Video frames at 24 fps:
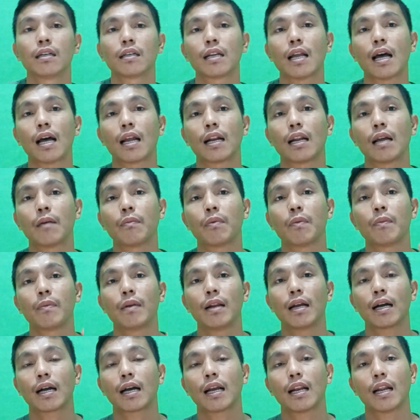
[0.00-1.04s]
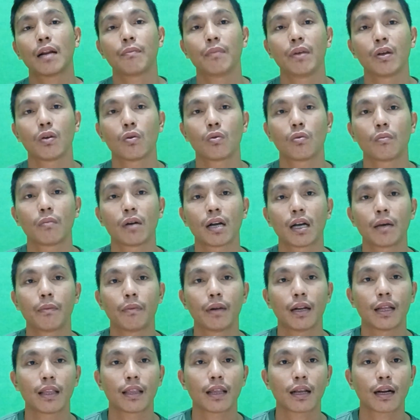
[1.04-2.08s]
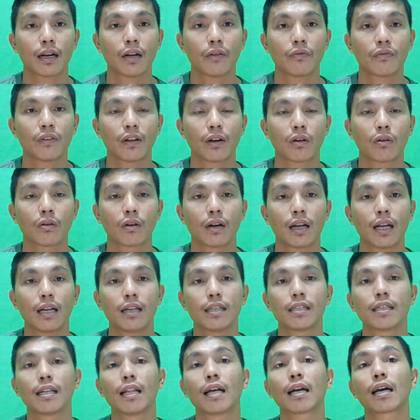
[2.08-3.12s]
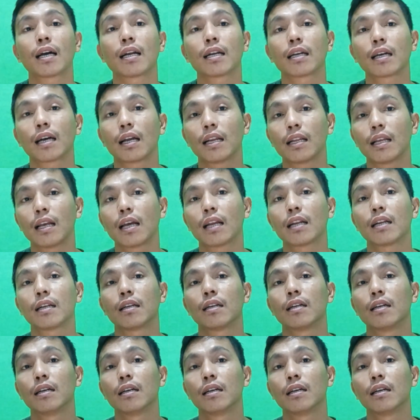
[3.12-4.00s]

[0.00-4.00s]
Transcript: dan apabila kalian bingung bagaimana cara daftar online, silakan kalian